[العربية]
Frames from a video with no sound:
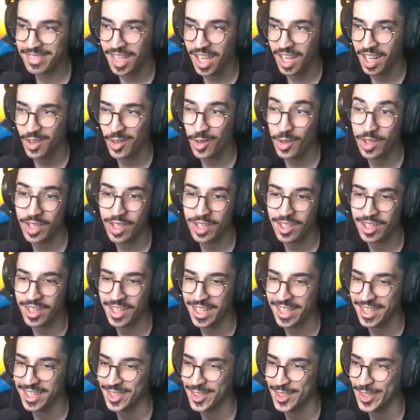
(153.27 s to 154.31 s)
خلينا نقول
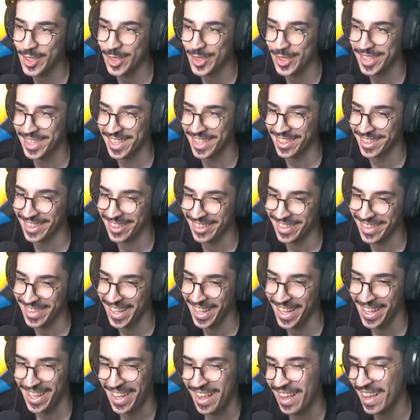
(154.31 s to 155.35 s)
كريت ايش يقولون
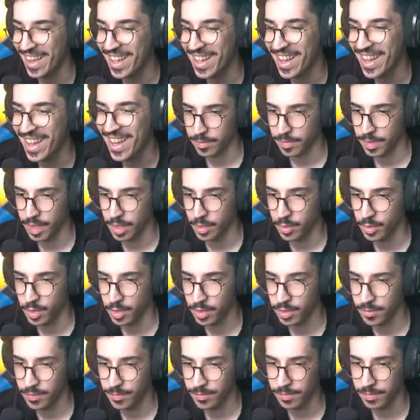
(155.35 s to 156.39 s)
ايوه
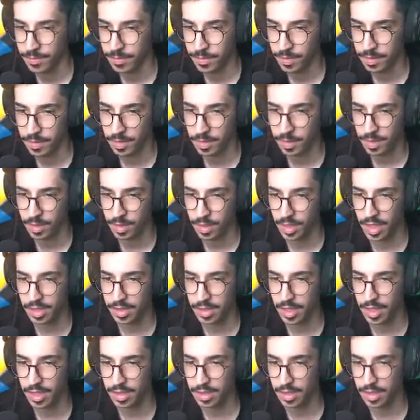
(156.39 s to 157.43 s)

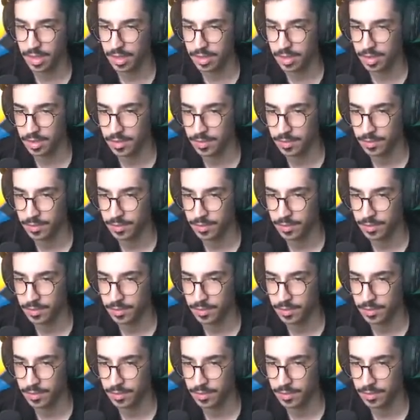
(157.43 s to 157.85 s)
عطني عطني عطني